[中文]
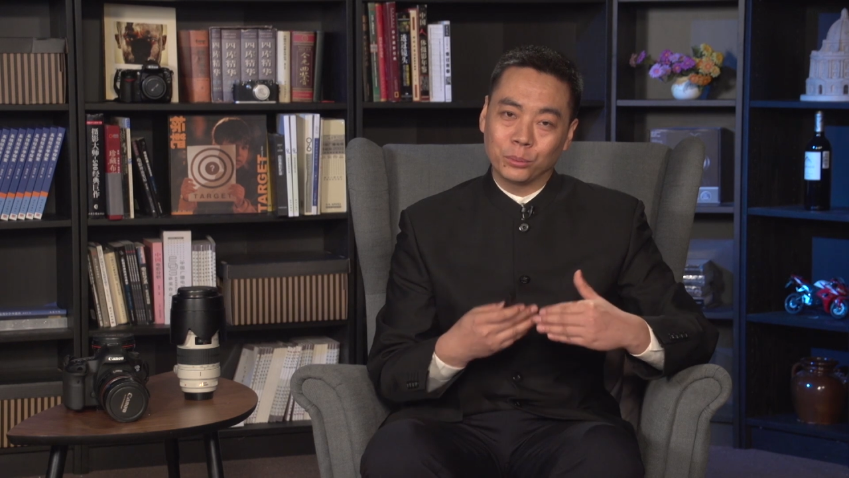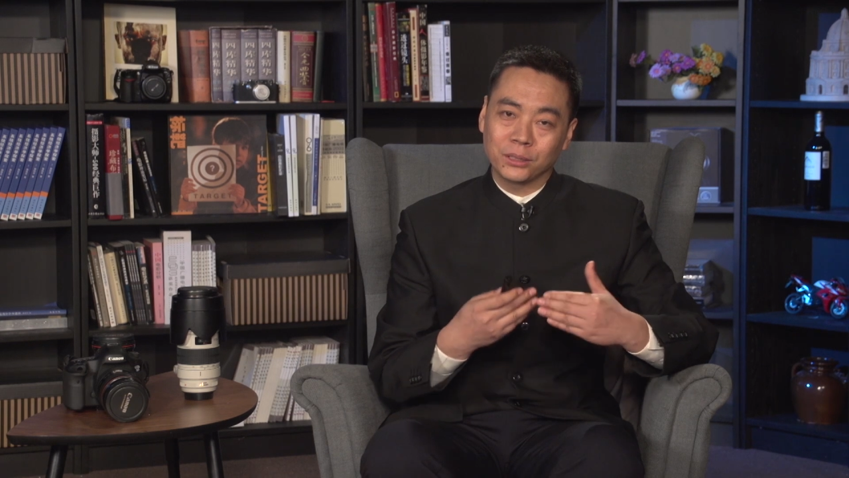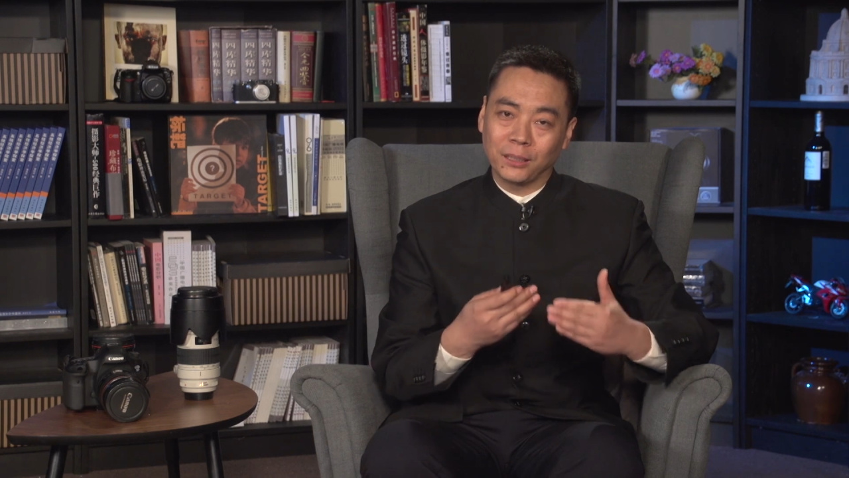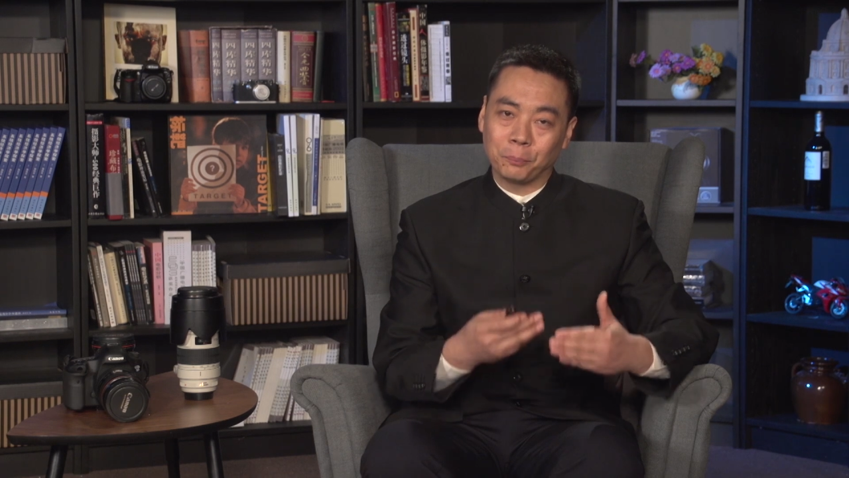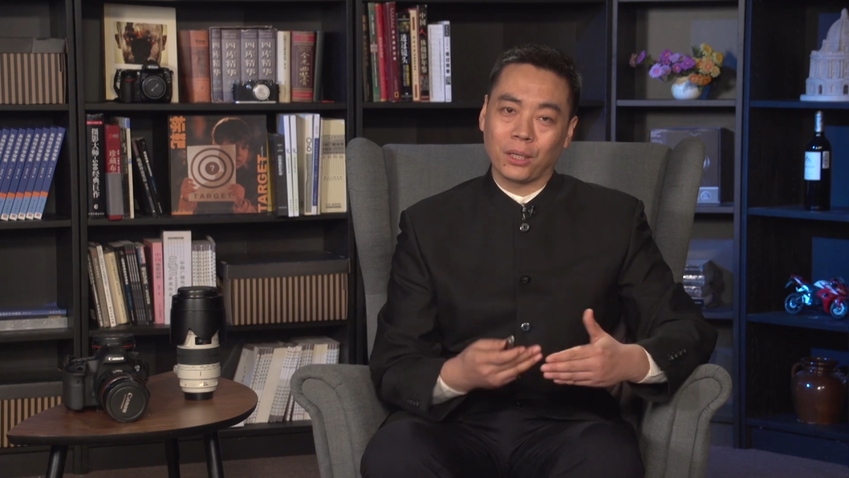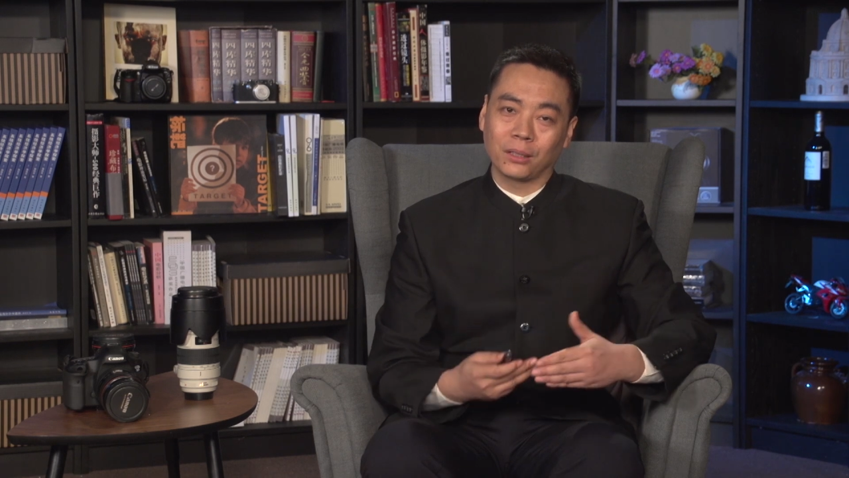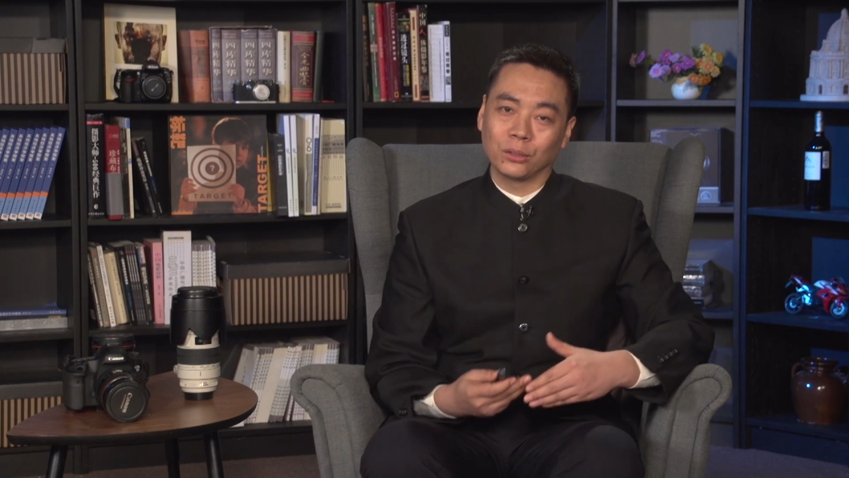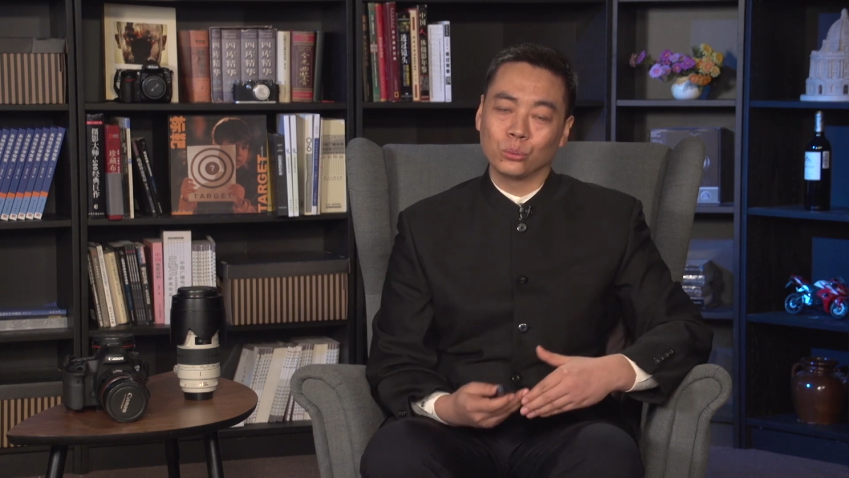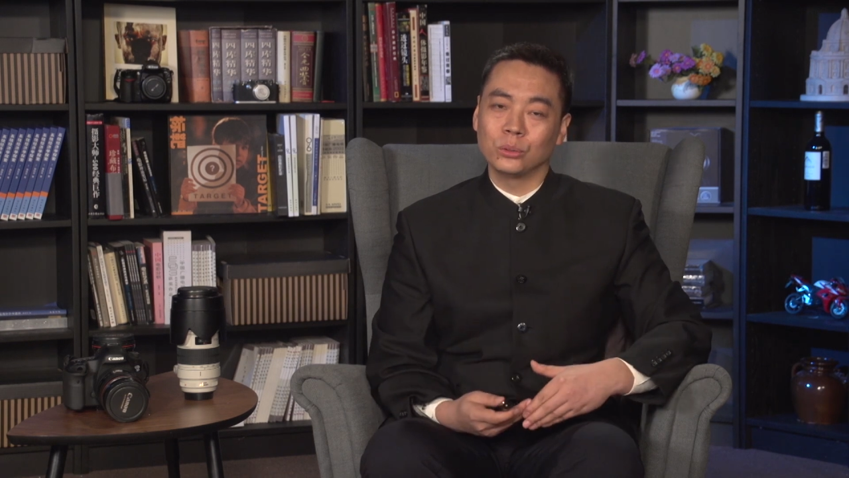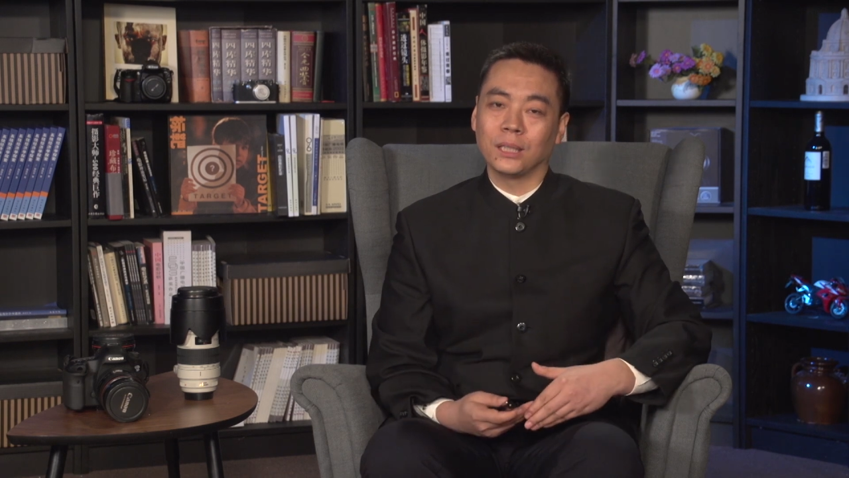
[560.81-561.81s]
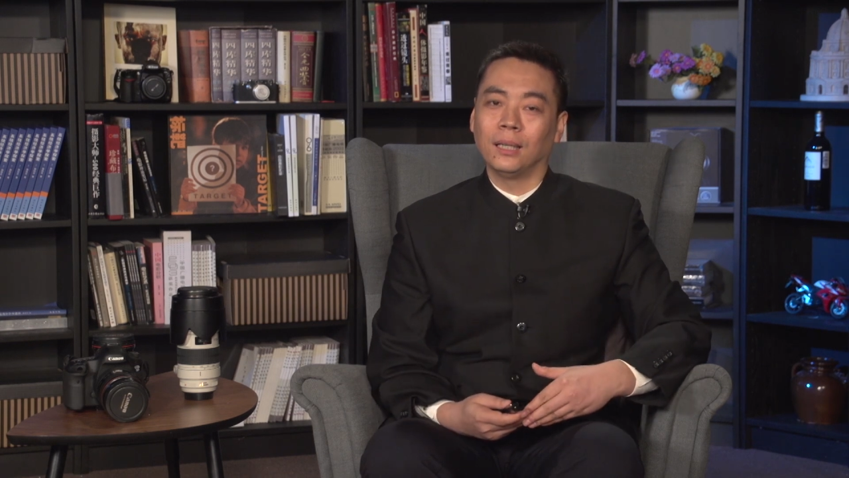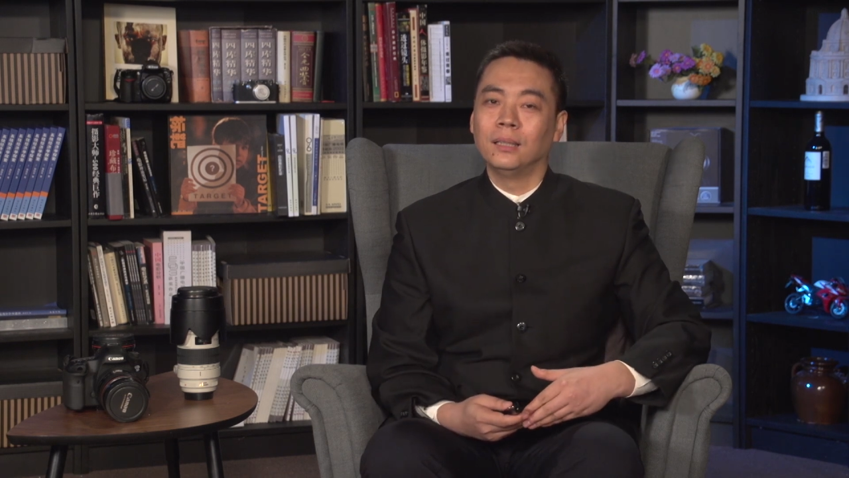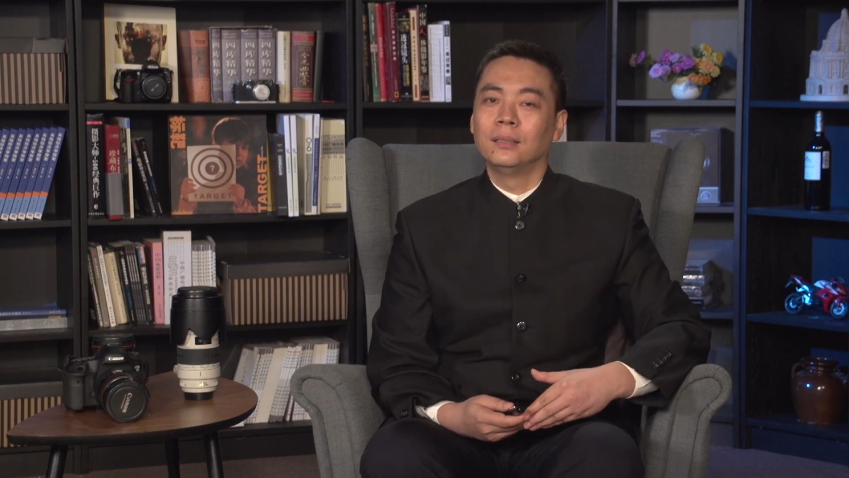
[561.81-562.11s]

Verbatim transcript: 不是很漂亮的姑娘，